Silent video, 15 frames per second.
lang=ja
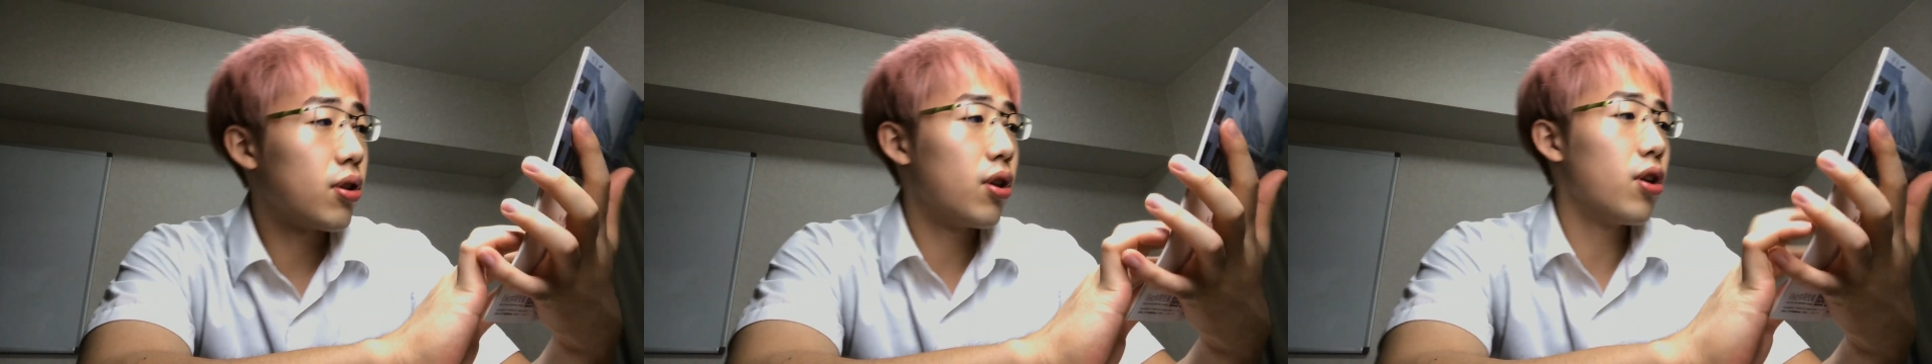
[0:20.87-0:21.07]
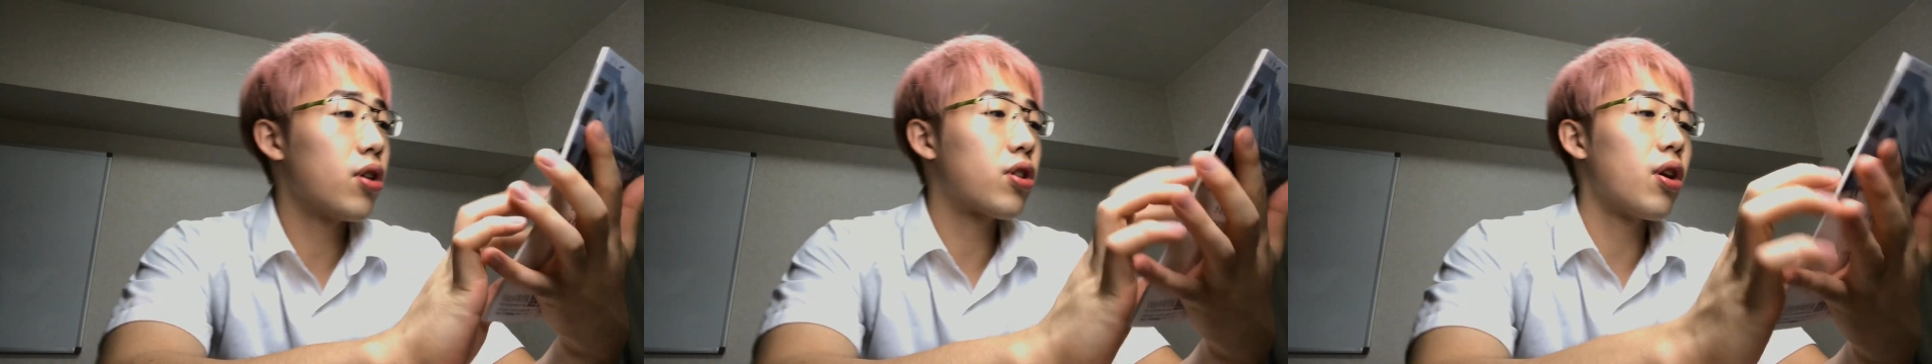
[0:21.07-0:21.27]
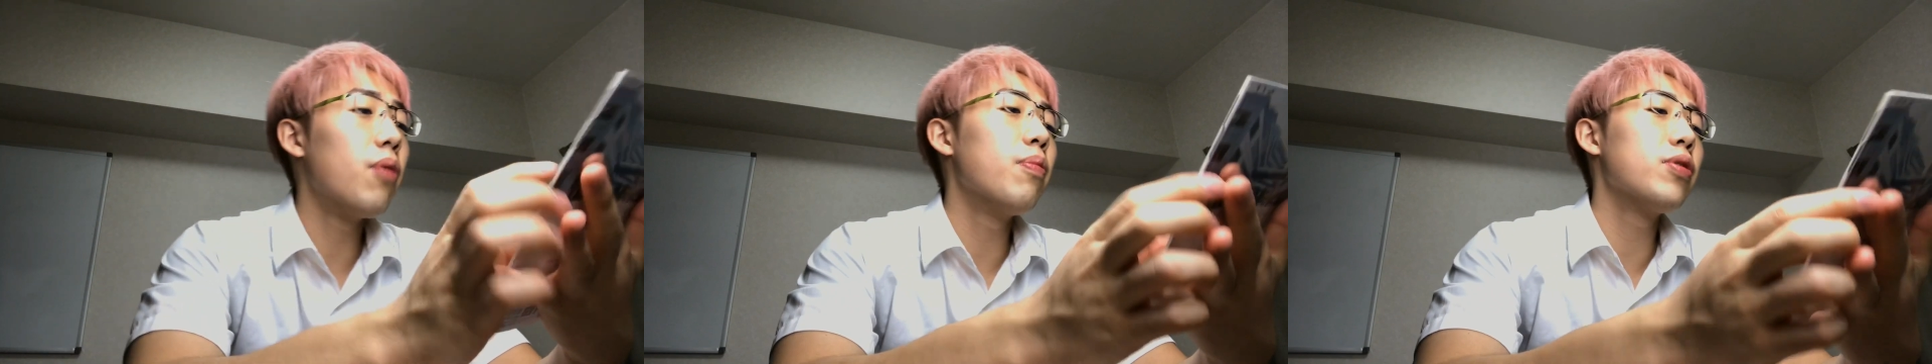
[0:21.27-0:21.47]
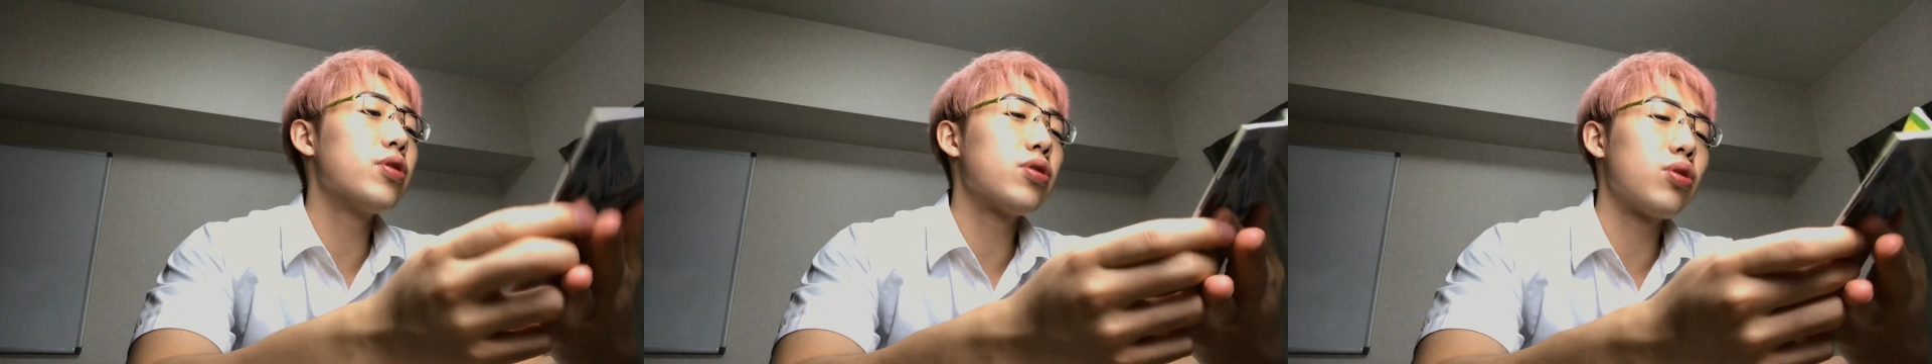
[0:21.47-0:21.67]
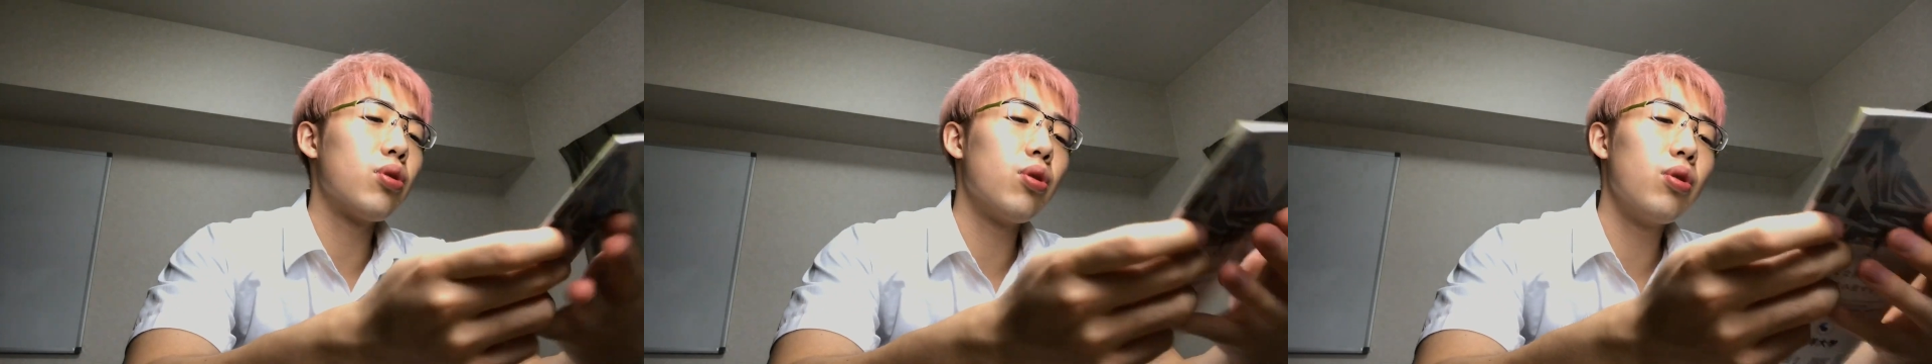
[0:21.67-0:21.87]
栄冠目
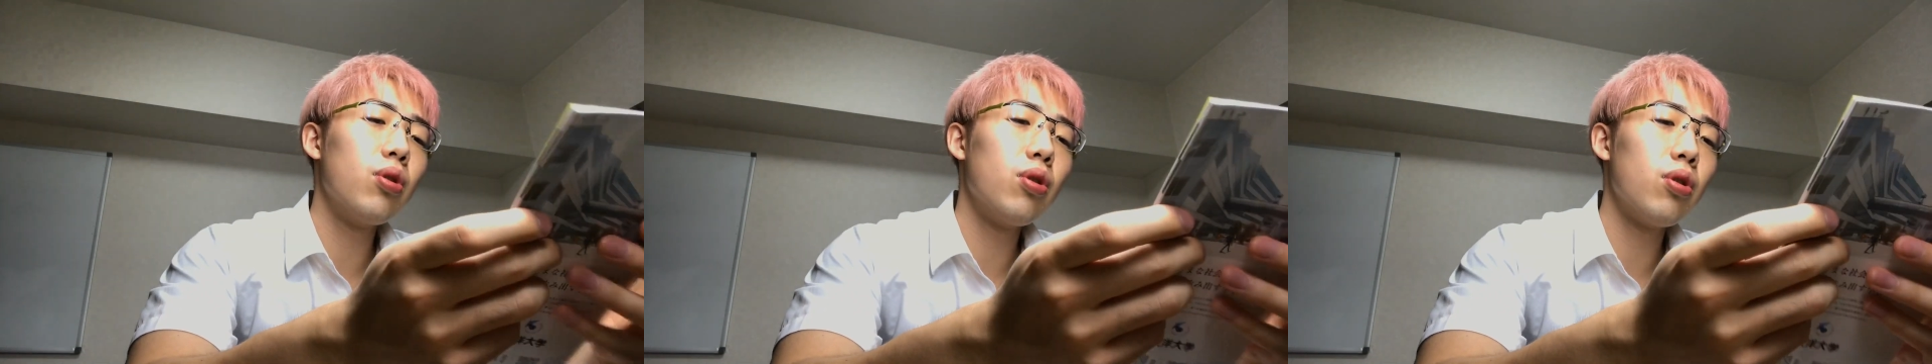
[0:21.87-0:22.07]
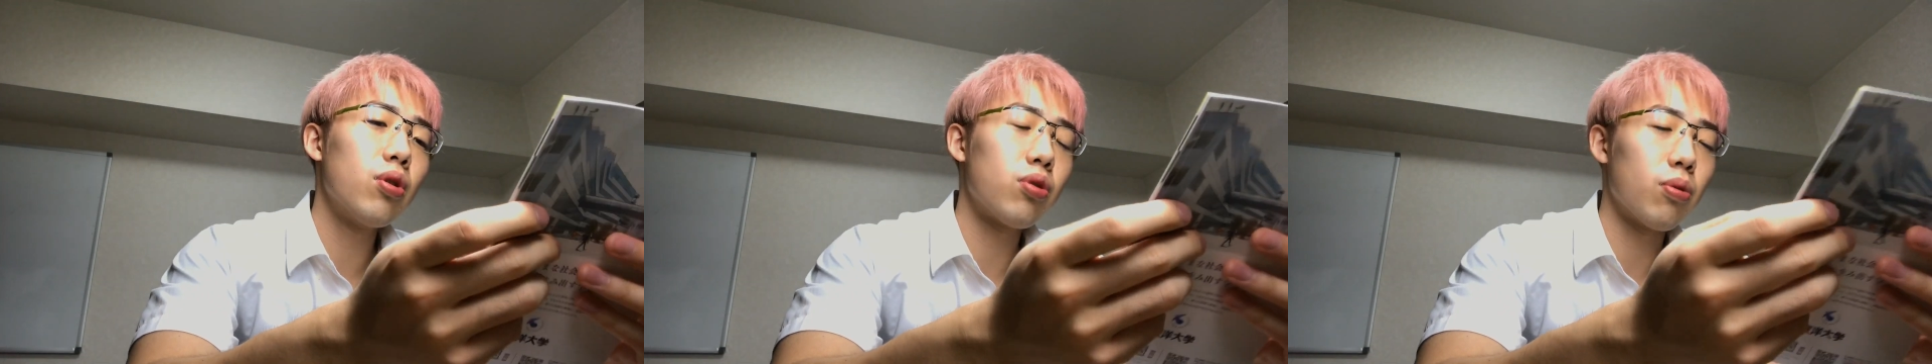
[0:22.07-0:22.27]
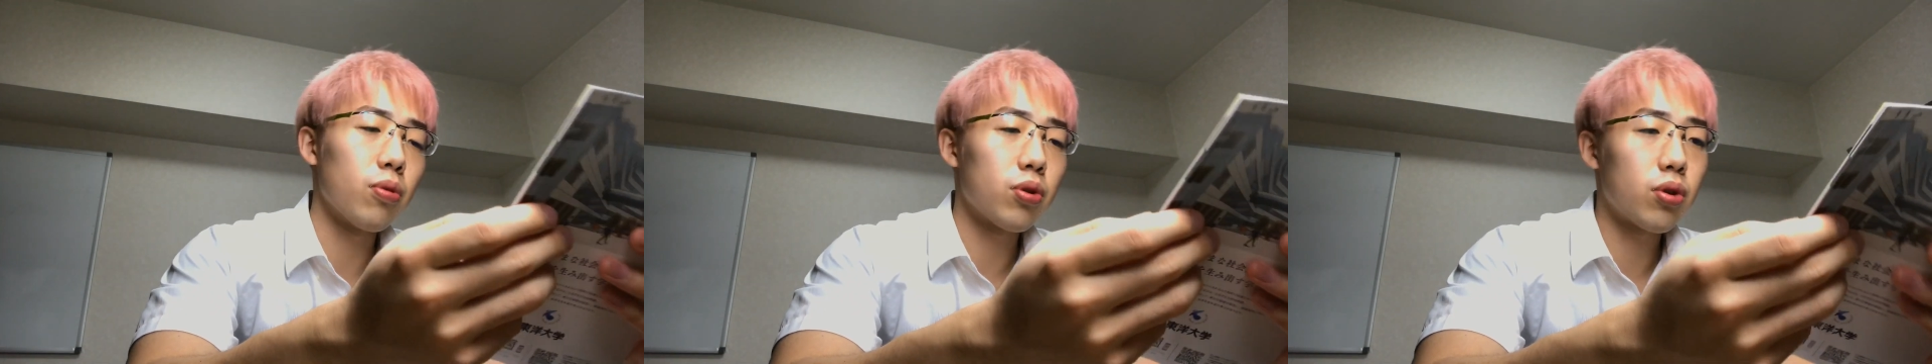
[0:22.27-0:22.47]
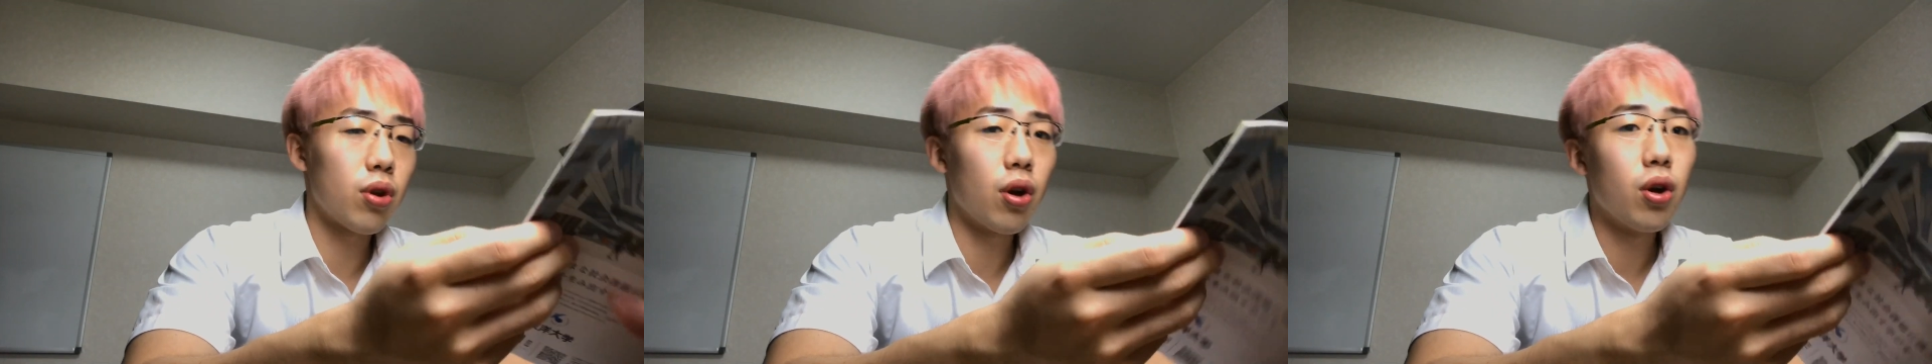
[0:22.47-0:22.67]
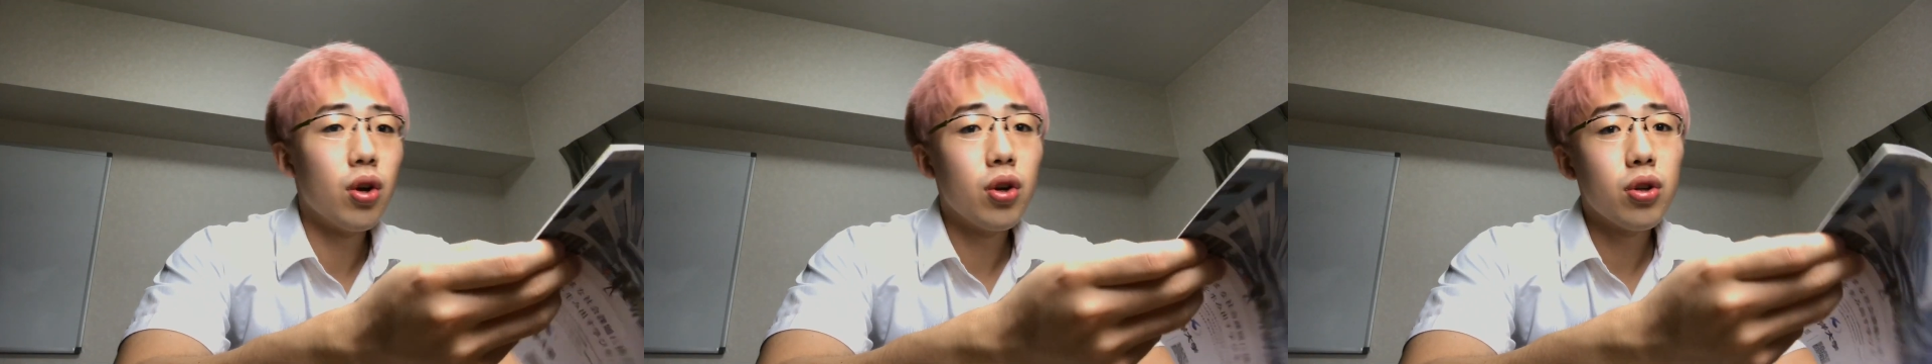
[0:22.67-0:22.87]
指してへえと思っ
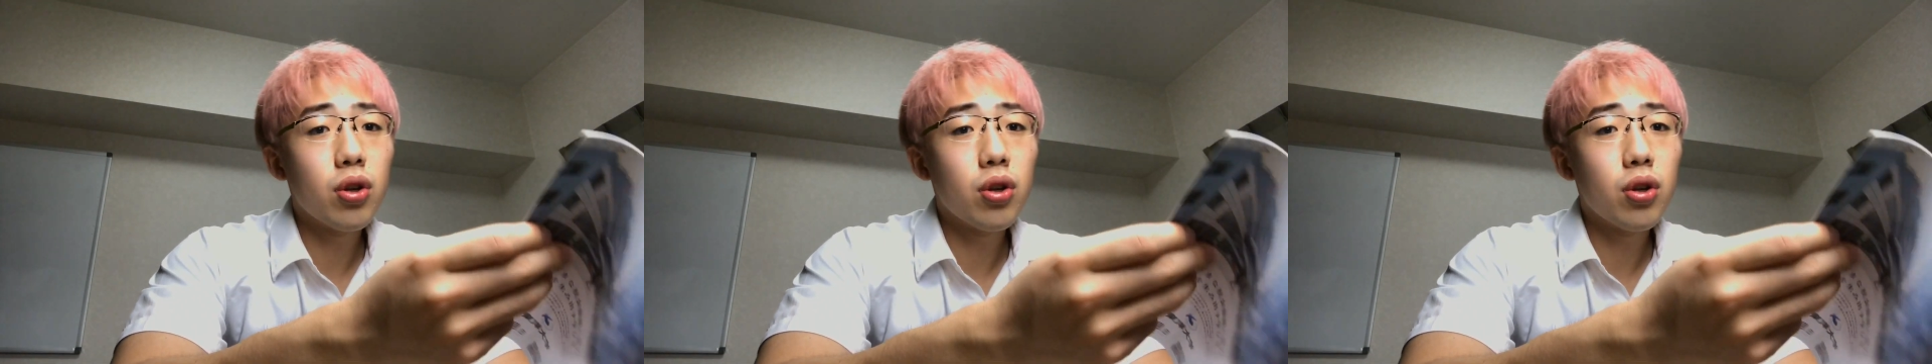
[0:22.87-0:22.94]
て、